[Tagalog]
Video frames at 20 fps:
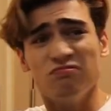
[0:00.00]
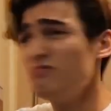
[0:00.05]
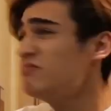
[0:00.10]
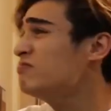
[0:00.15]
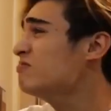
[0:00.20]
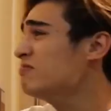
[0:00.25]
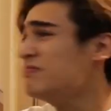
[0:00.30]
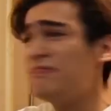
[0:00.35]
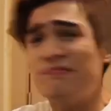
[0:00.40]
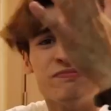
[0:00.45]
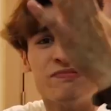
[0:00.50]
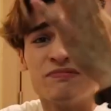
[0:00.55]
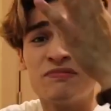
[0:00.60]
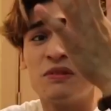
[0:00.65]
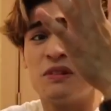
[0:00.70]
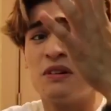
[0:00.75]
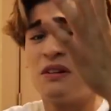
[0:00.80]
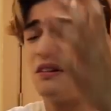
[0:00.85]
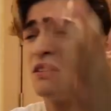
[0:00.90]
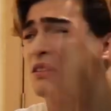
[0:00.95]
Mm.
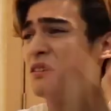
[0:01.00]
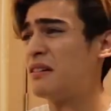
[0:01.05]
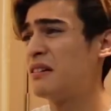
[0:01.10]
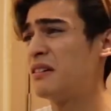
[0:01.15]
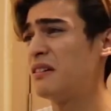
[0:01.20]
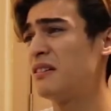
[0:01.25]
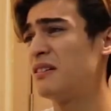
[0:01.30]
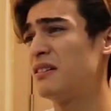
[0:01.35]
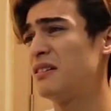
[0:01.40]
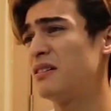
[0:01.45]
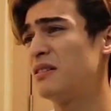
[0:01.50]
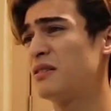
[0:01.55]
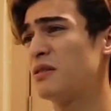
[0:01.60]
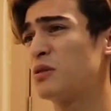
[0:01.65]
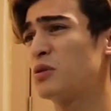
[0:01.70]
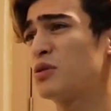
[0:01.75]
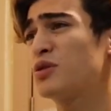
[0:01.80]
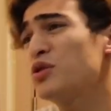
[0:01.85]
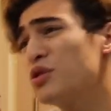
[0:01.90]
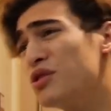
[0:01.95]

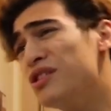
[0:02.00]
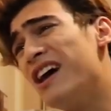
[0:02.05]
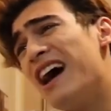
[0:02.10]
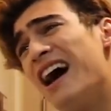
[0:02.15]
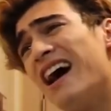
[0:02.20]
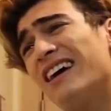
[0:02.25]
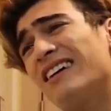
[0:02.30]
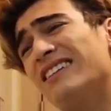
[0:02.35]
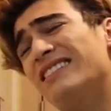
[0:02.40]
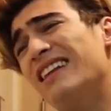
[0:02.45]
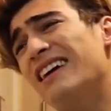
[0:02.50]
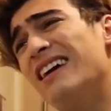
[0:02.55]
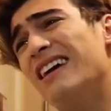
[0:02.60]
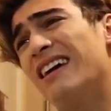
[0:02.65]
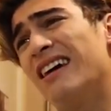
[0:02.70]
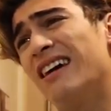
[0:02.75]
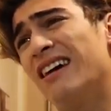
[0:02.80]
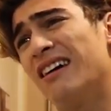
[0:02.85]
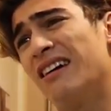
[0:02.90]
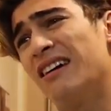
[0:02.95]
Gusto na nga kita
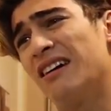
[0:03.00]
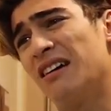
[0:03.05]
eh.